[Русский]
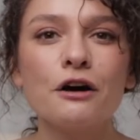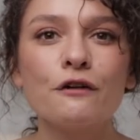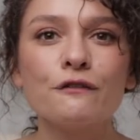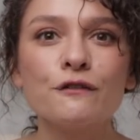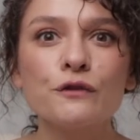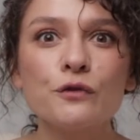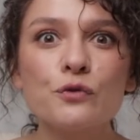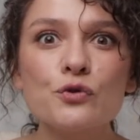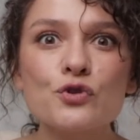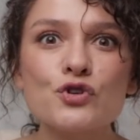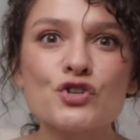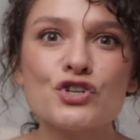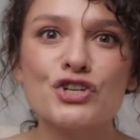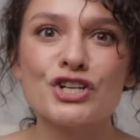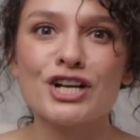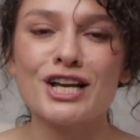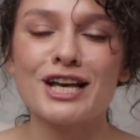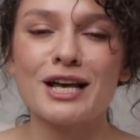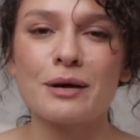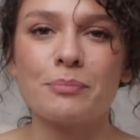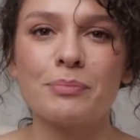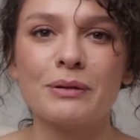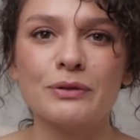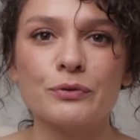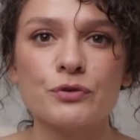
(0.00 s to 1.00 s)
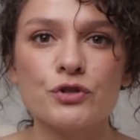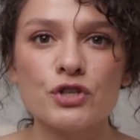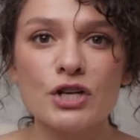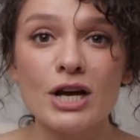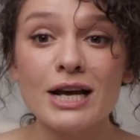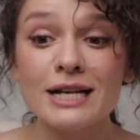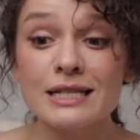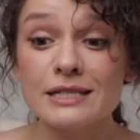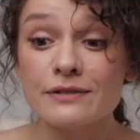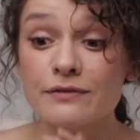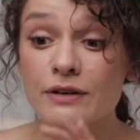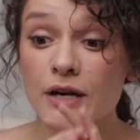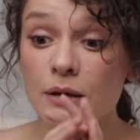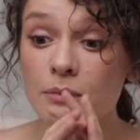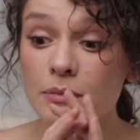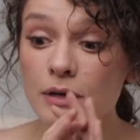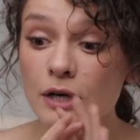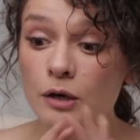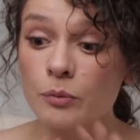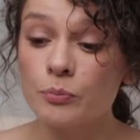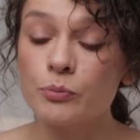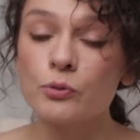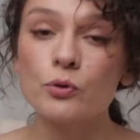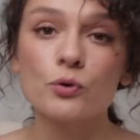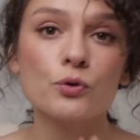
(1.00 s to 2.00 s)
вы уже получаете в
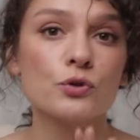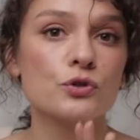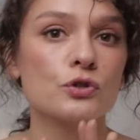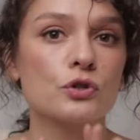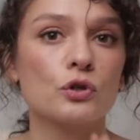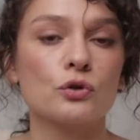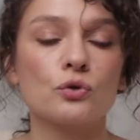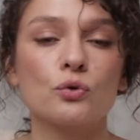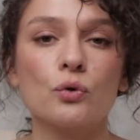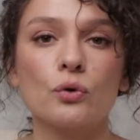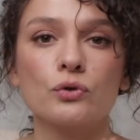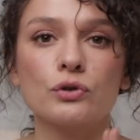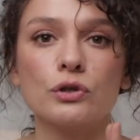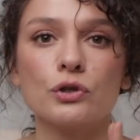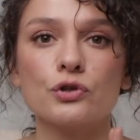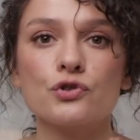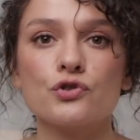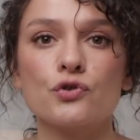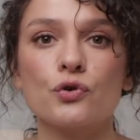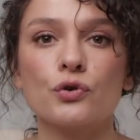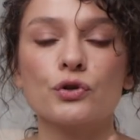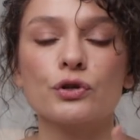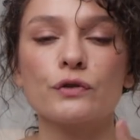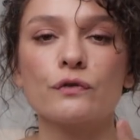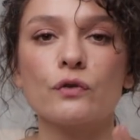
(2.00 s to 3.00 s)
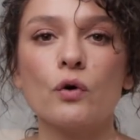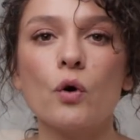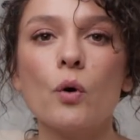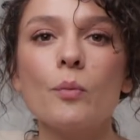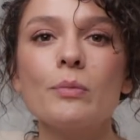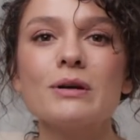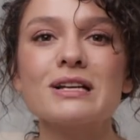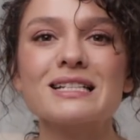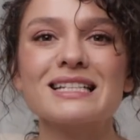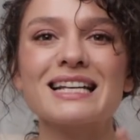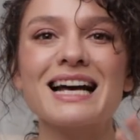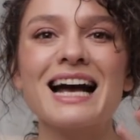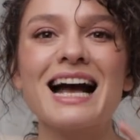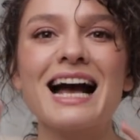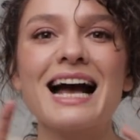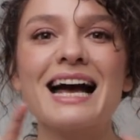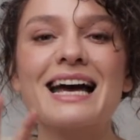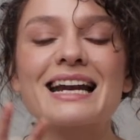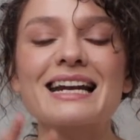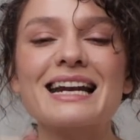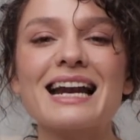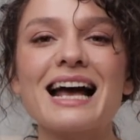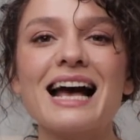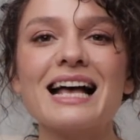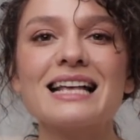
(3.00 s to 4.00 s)
рамках просто тотал черного образа
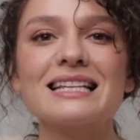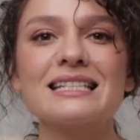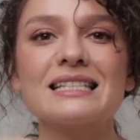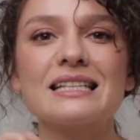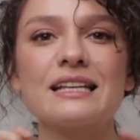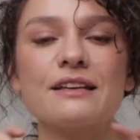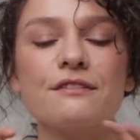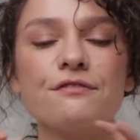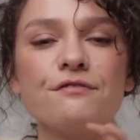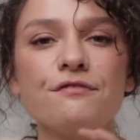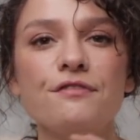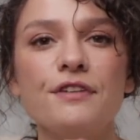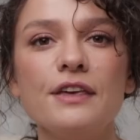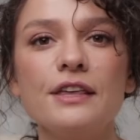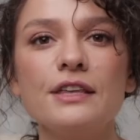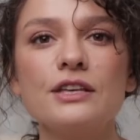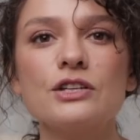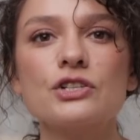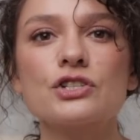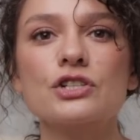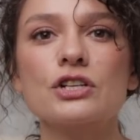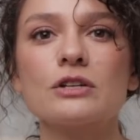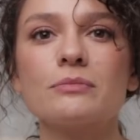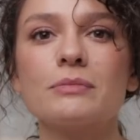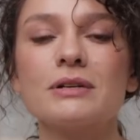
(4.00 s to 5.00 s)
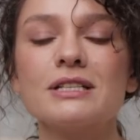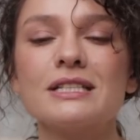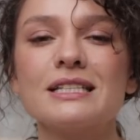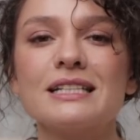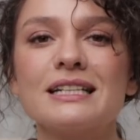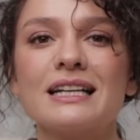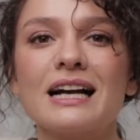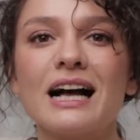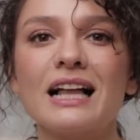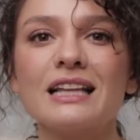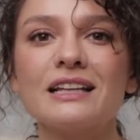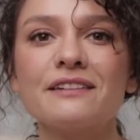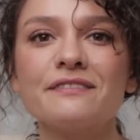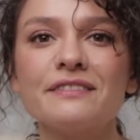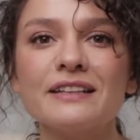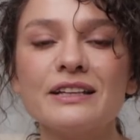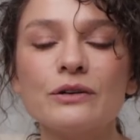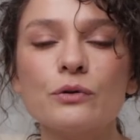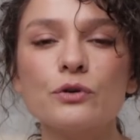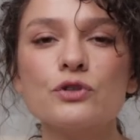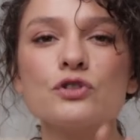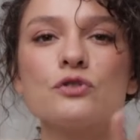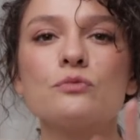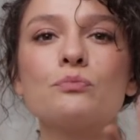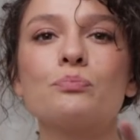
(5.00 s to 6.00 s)
разные финиши материалов
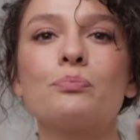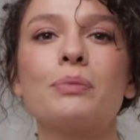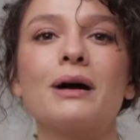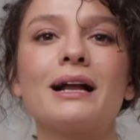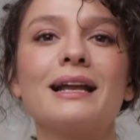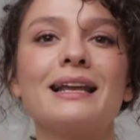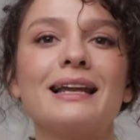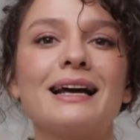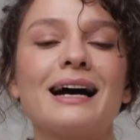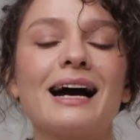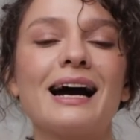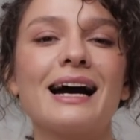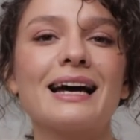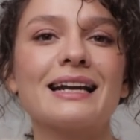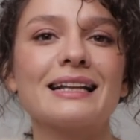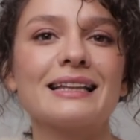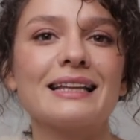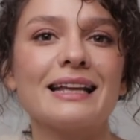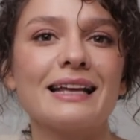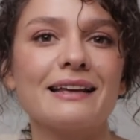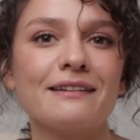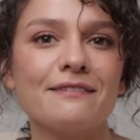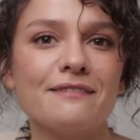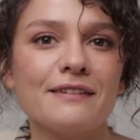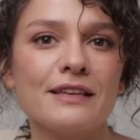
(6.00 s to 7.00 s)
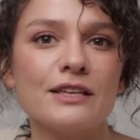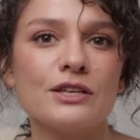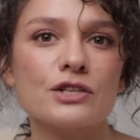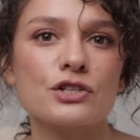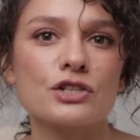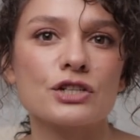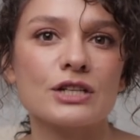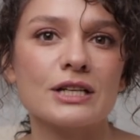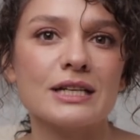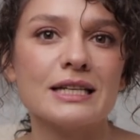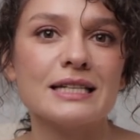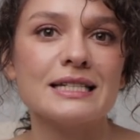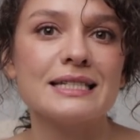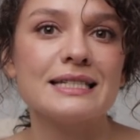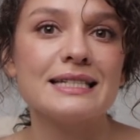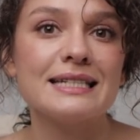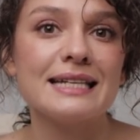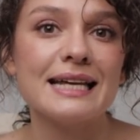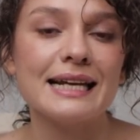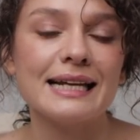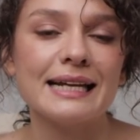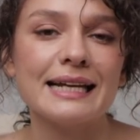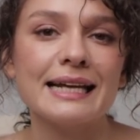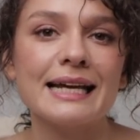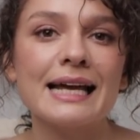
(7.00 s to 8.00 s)
и очень полярные финиши
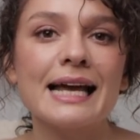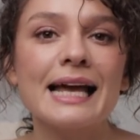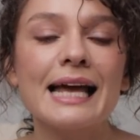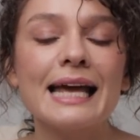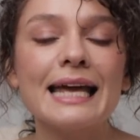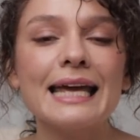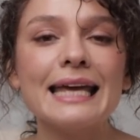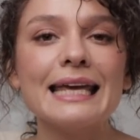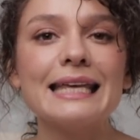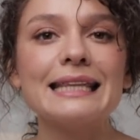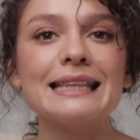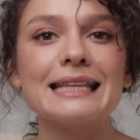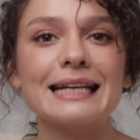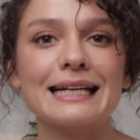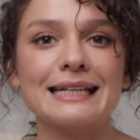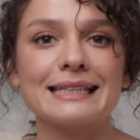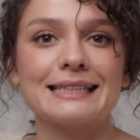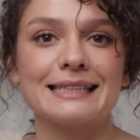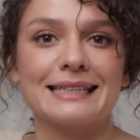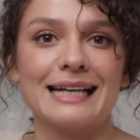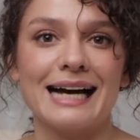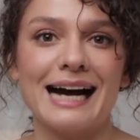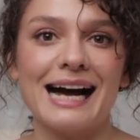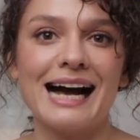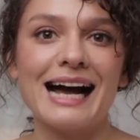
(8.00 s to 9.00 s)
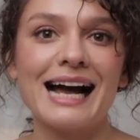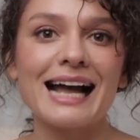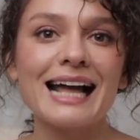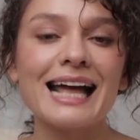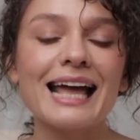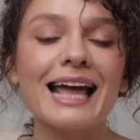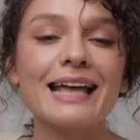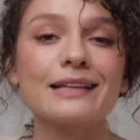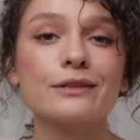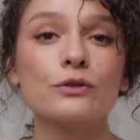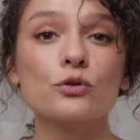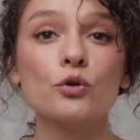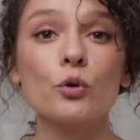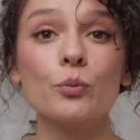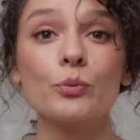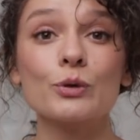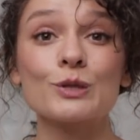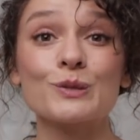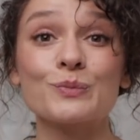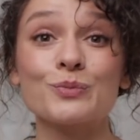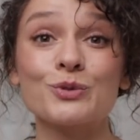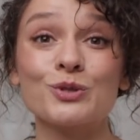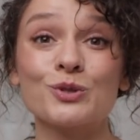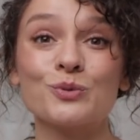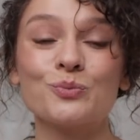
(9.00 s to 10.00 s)
изделий. И тогда этот
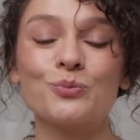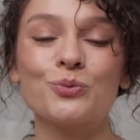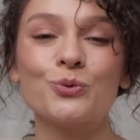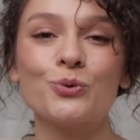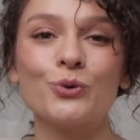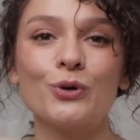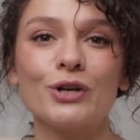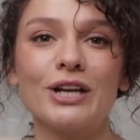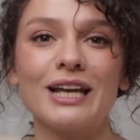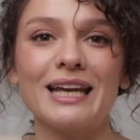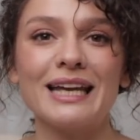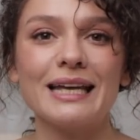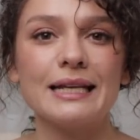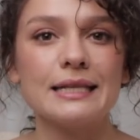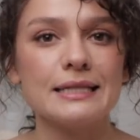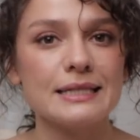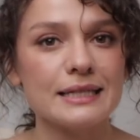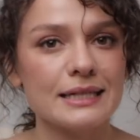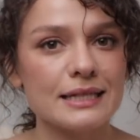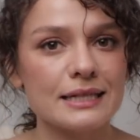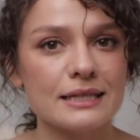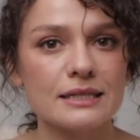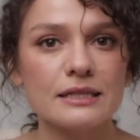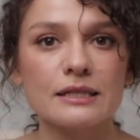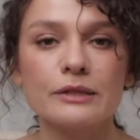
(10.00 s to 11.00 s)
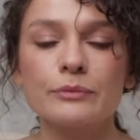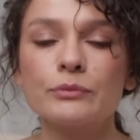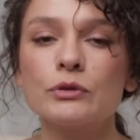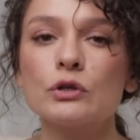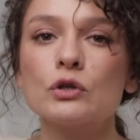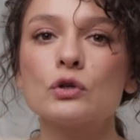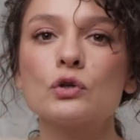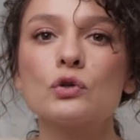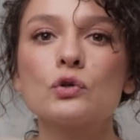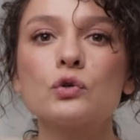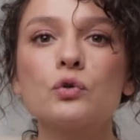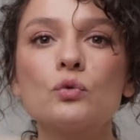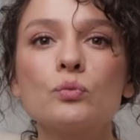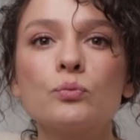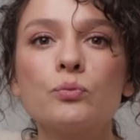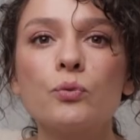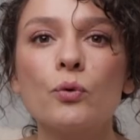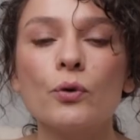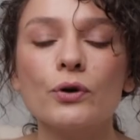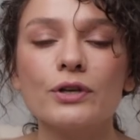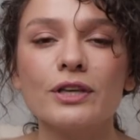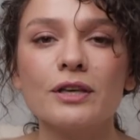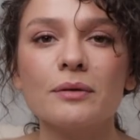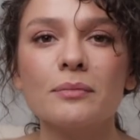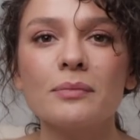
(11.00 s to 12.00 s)
образ будет более интересным,
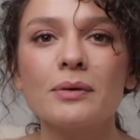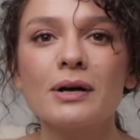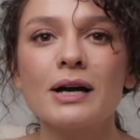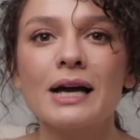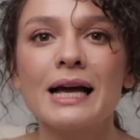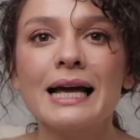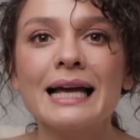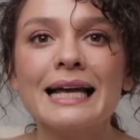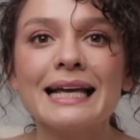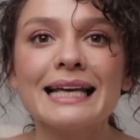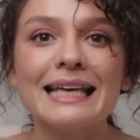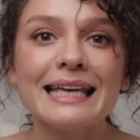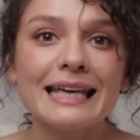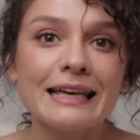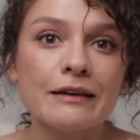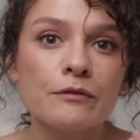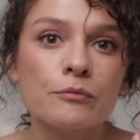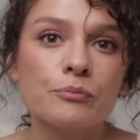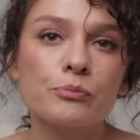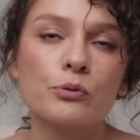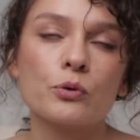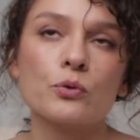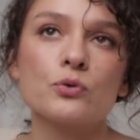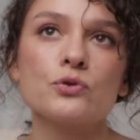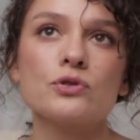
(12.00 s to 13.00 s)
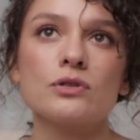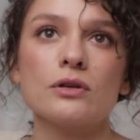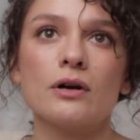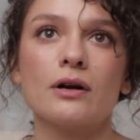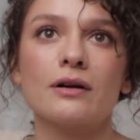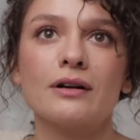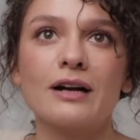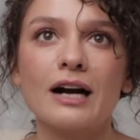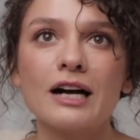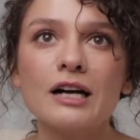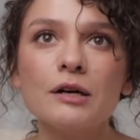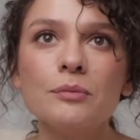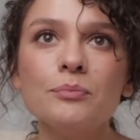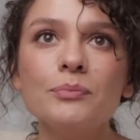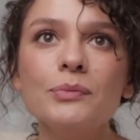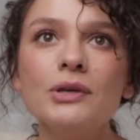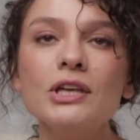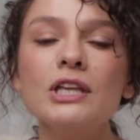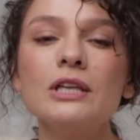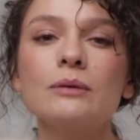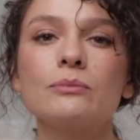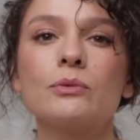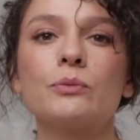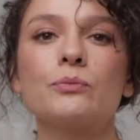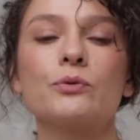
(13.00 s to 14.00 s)
глубоким и просто как
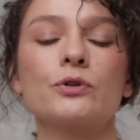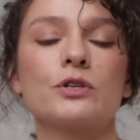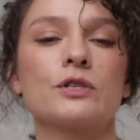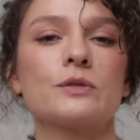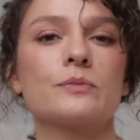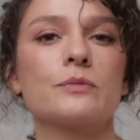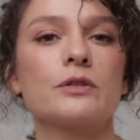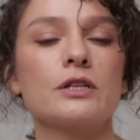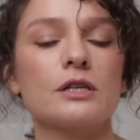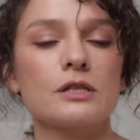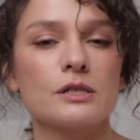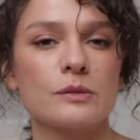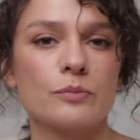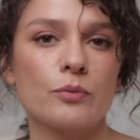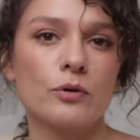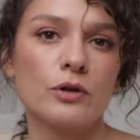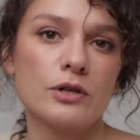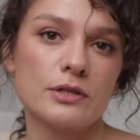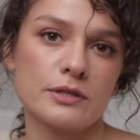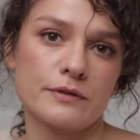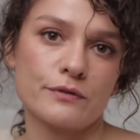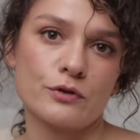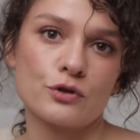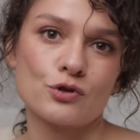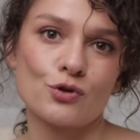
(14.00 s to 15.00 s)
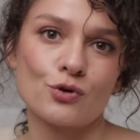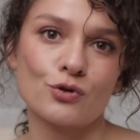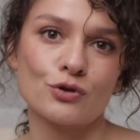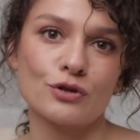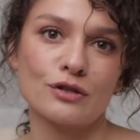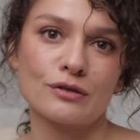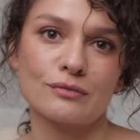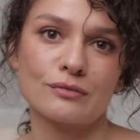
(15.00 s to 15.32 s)
минимум будет смотреться более завершенно.